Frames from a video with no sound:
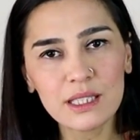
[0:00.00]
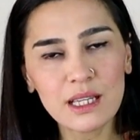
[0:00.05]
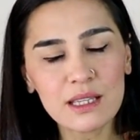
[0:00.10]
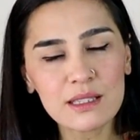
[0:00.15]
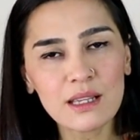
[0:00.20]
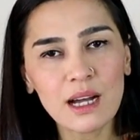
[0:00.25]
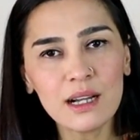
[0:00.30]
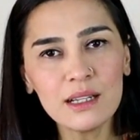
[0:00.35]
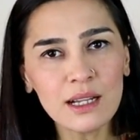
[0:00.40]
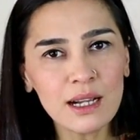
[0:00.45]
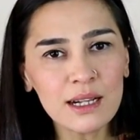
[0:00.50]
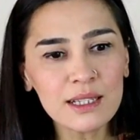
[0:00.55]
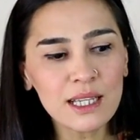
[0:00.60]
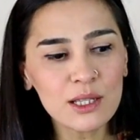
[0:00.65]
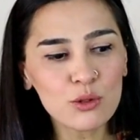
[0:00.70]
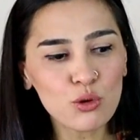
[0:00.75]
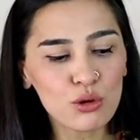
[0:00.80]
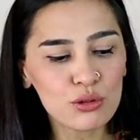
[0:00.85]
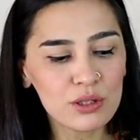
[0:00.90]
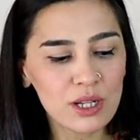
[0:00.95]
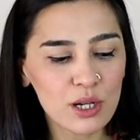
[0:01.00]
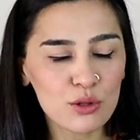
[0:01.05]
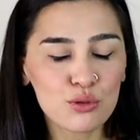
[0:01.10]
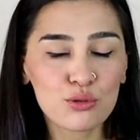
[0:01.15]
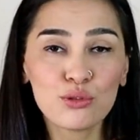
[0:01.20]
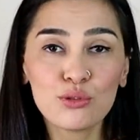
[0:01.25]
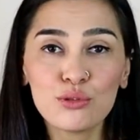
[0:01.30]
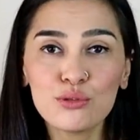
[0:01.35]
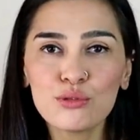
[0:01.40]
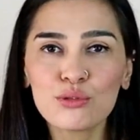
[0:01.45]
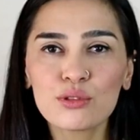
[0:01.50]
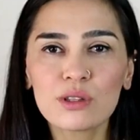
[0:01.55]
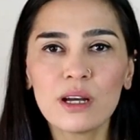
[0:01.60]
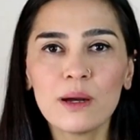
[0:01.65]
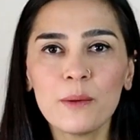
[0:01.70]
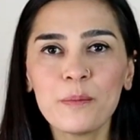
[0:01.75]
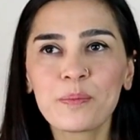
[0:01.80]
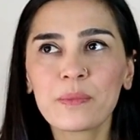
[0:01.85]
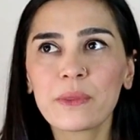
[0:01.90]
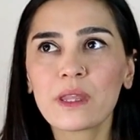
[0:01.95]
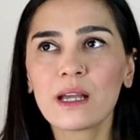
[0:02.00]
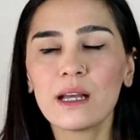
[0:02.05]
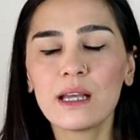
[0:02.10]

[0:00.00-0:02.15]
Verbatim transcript: yazarlarken onlar çoğunlukla